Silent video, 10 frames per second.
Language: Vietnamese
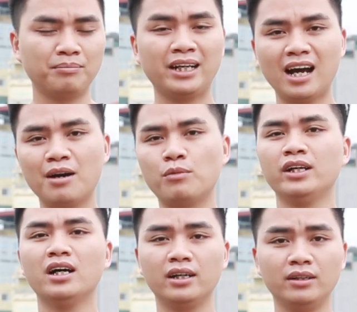Mình đang ở một
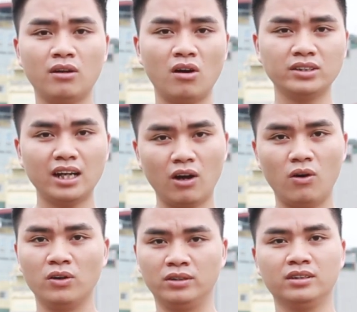nơi nó rất là
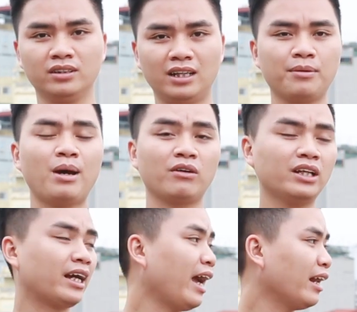ồn, Đấy, các bạn có
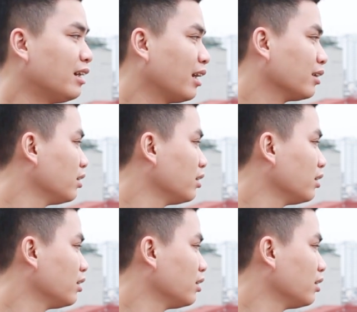thể nghe được